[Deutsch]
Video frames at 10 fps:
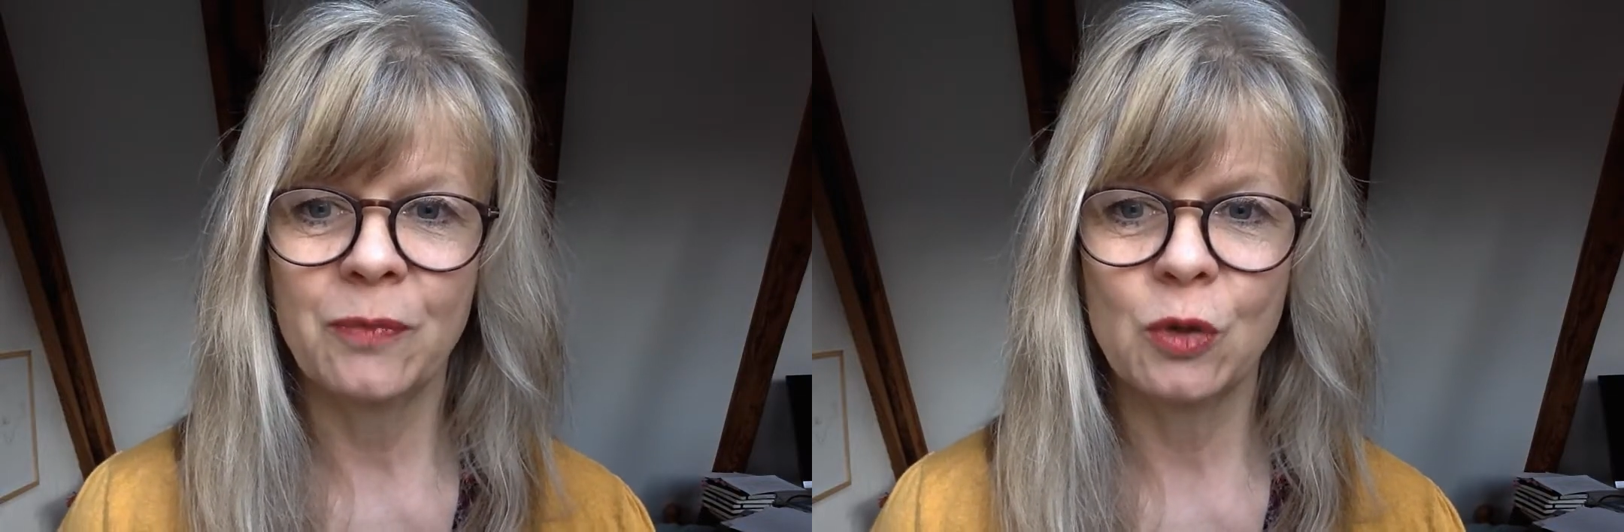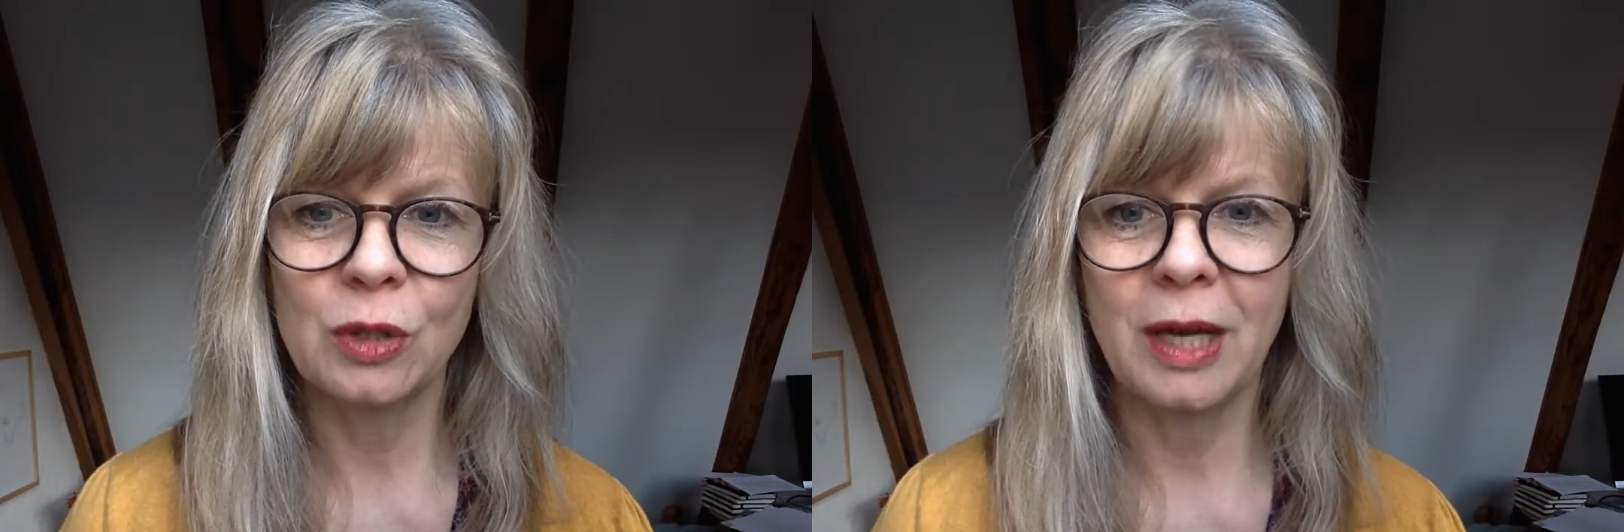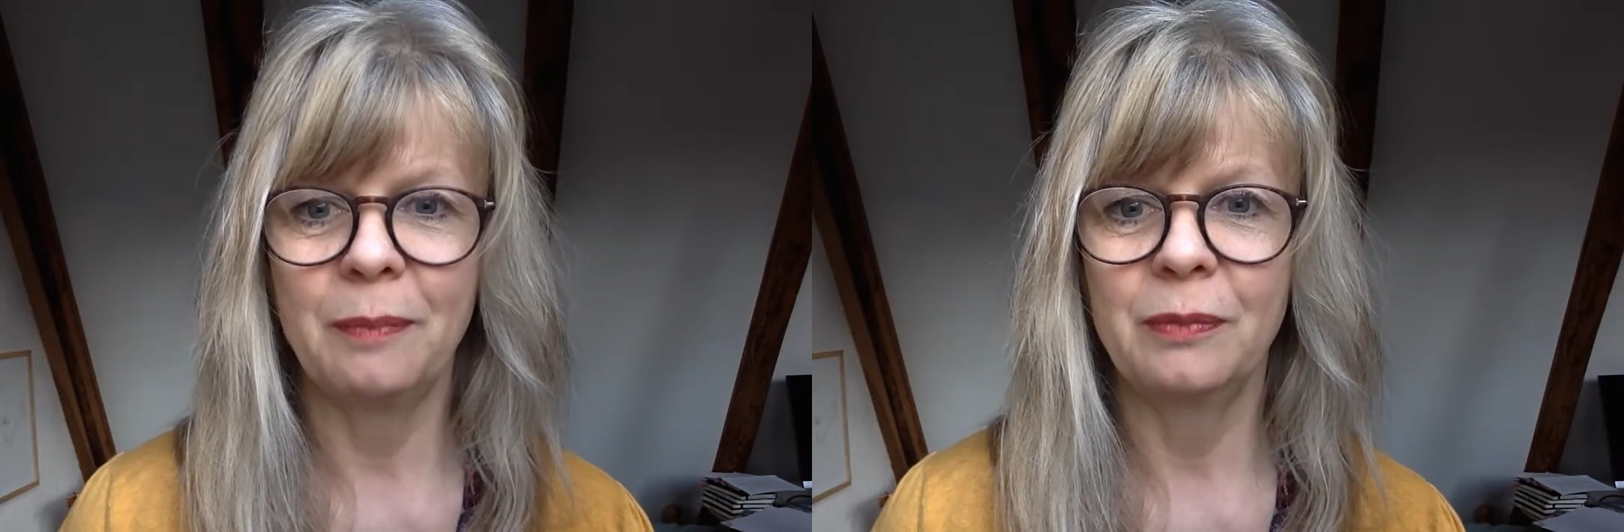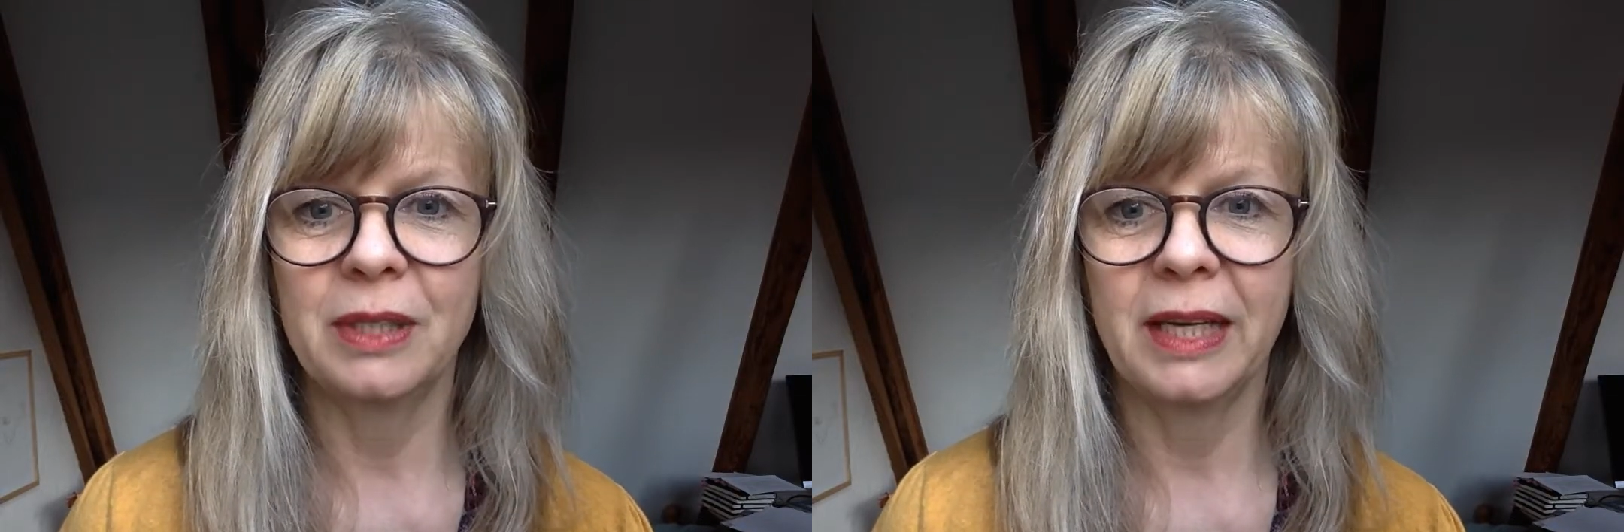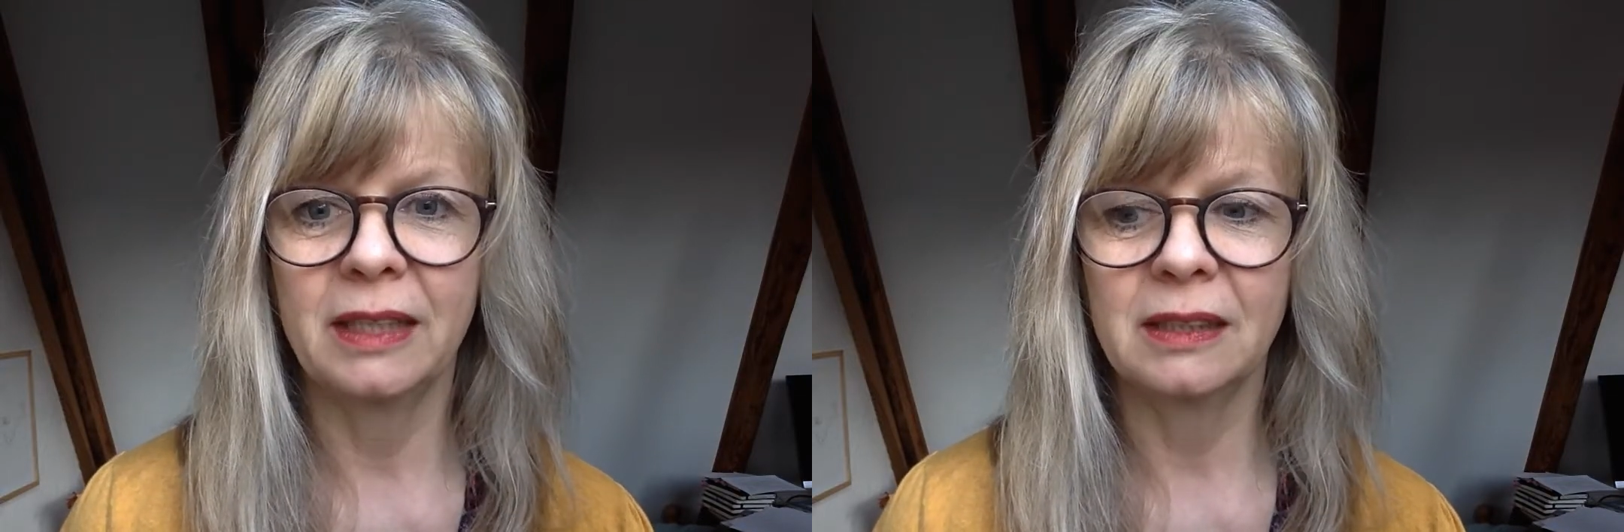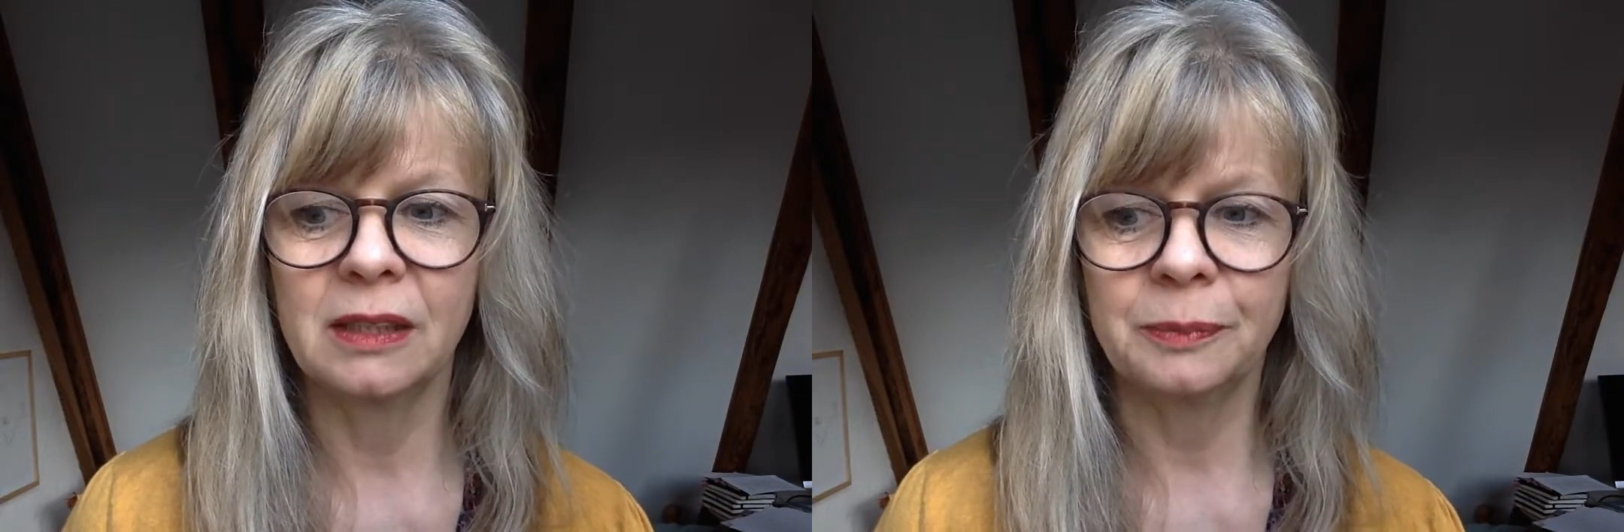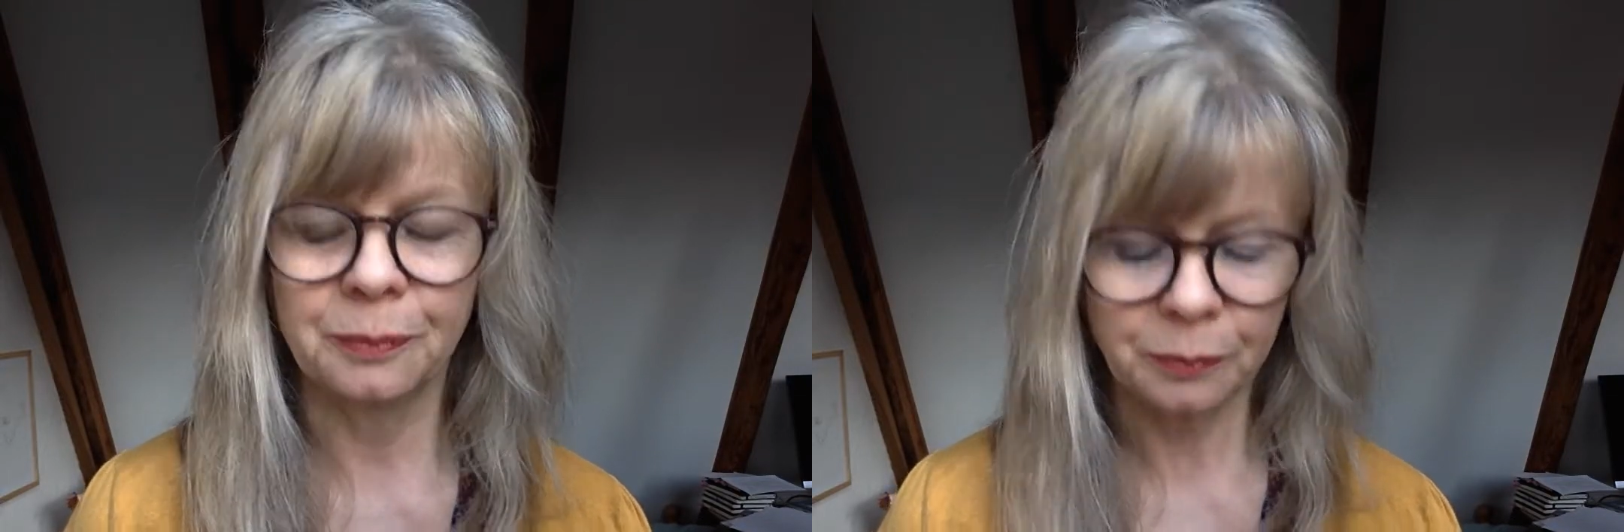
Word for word: zusammendenkt.